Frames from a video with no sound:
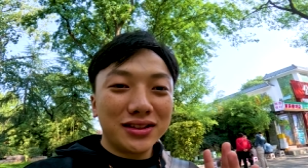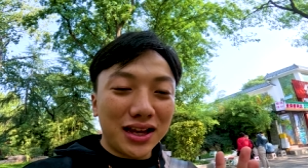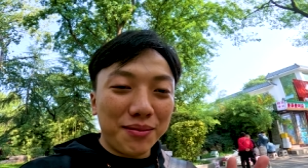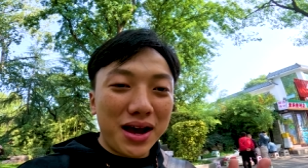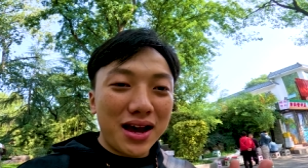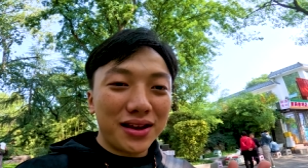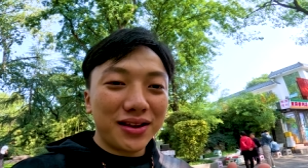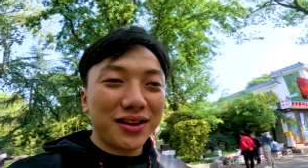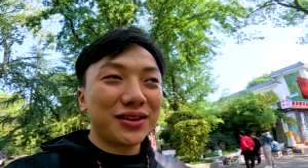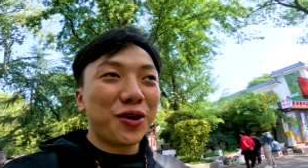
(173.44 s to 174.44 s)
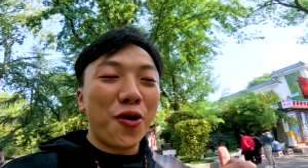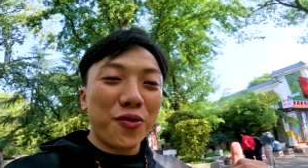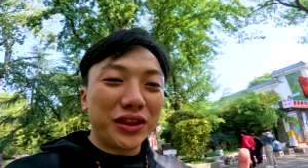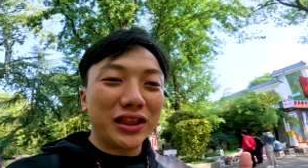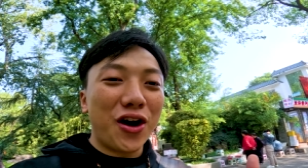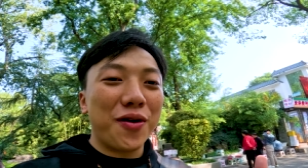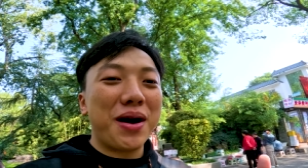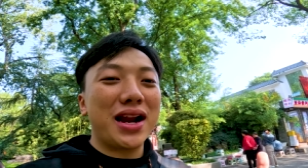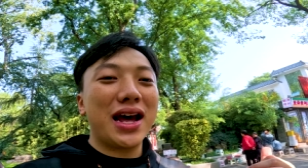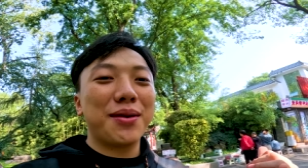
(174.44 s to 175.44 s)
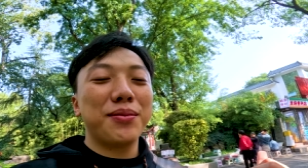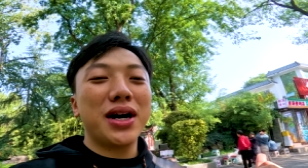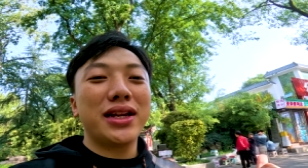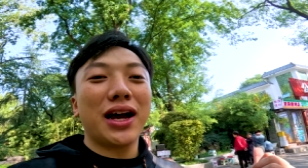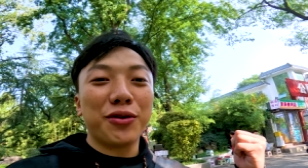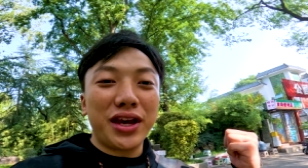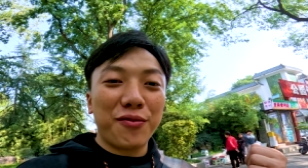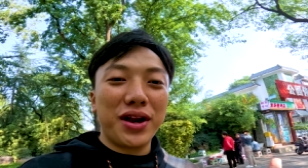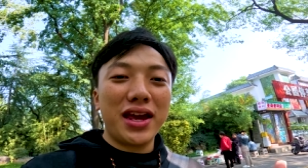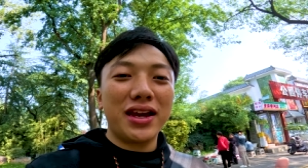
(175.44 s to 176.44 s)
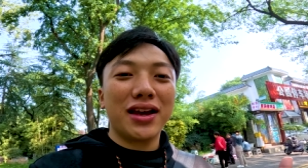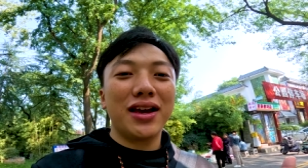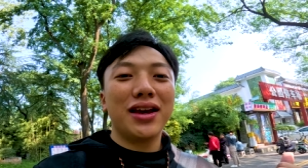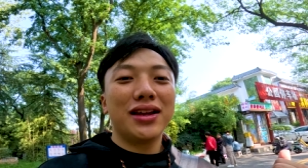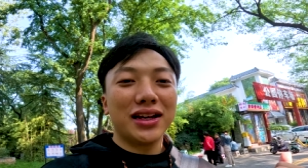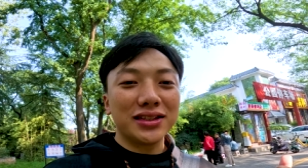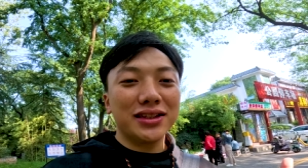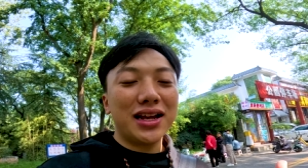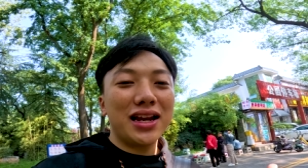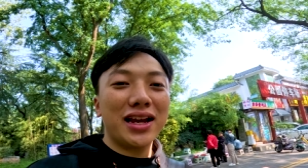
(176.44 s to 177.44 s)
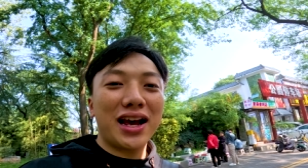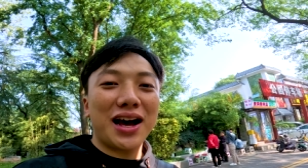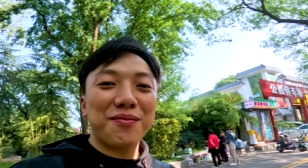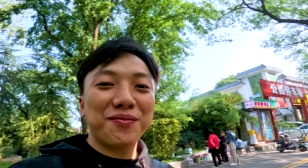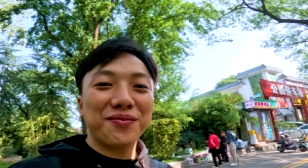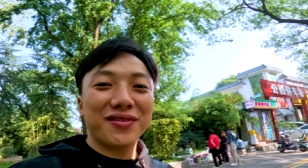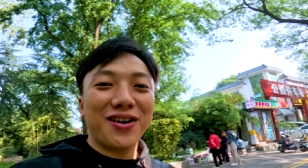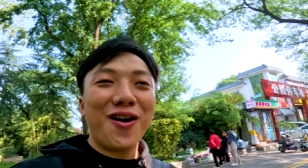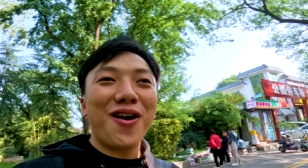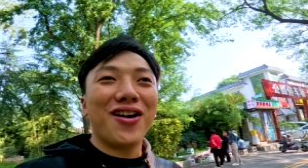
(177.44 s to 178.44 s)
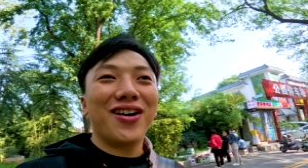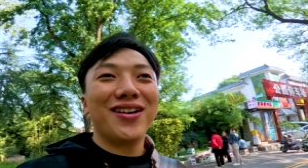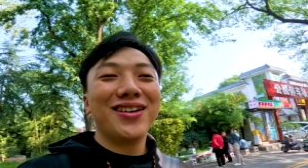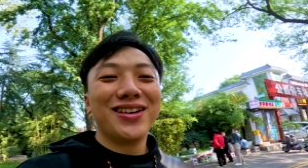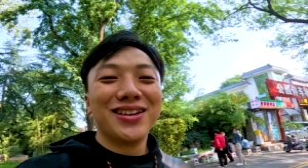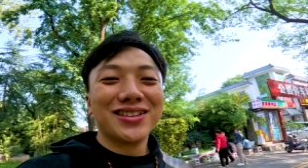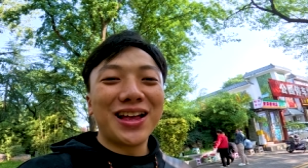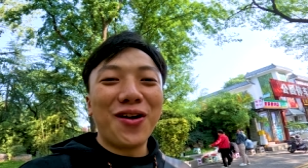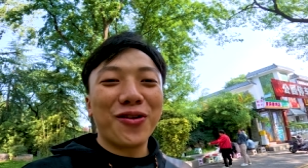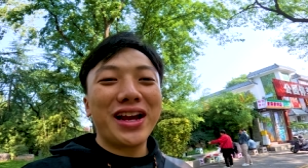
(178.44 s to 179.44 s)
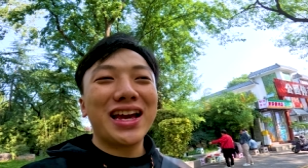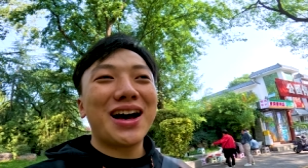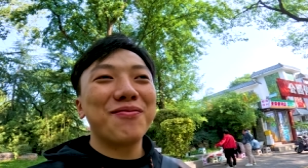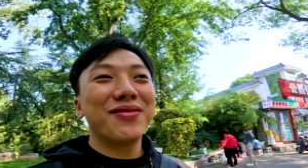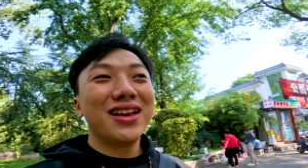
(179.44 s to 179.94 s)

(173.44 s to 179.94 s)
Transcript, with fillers: สามารถโทรติดต่อผ่านทางเบอร์ที่เขาเขียนไว้ในหนังสือได้เลยนะครับ ก็ตลกดีครับ